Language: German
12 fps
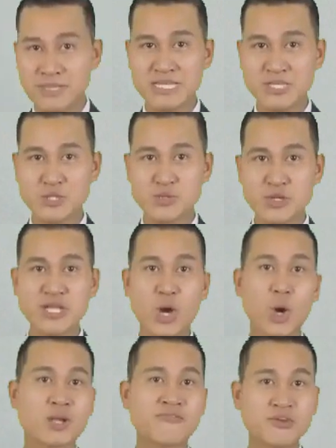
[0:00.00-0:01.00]
Euro.
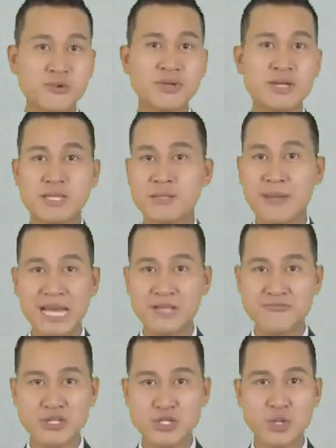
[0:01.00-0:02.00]

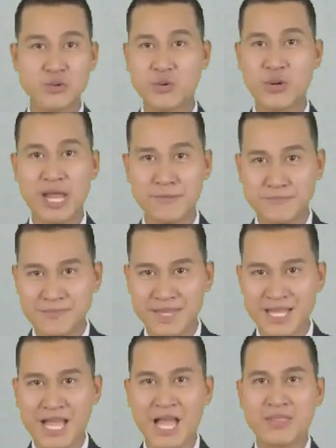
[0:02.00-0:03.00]
Tipps und
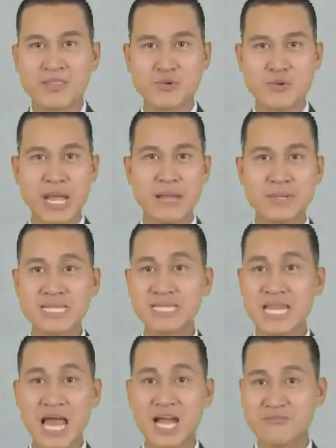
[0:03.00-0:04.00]
Spekulationen gibt es von
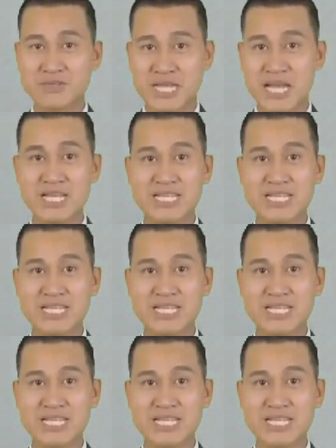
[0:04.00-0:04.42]
verschiedenen